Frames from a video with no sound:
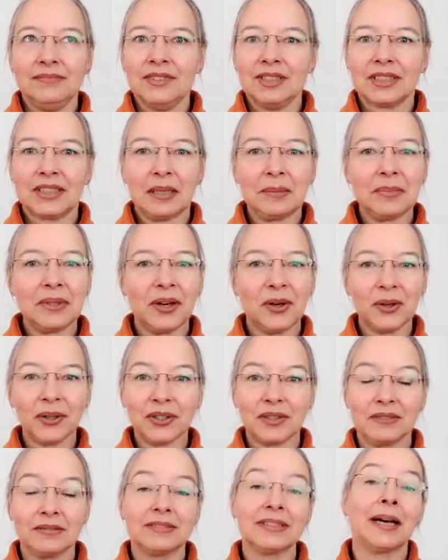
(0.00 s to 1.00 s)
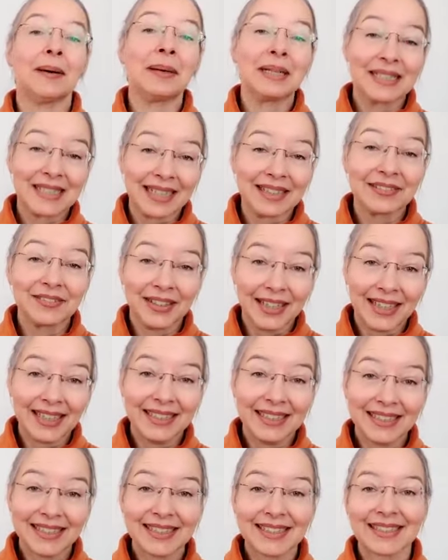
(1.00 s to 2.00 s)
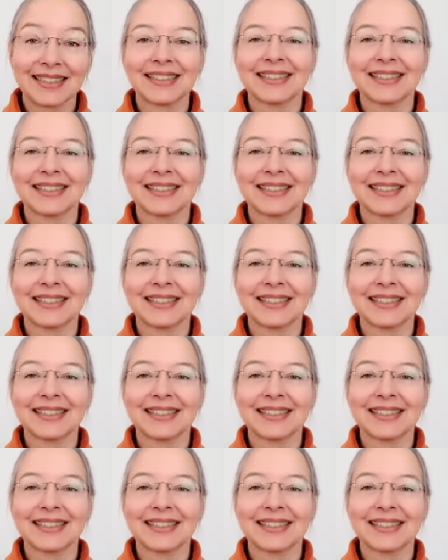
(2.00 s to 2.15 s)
es gab ja auch, damals hatten wir ja nichts, ne?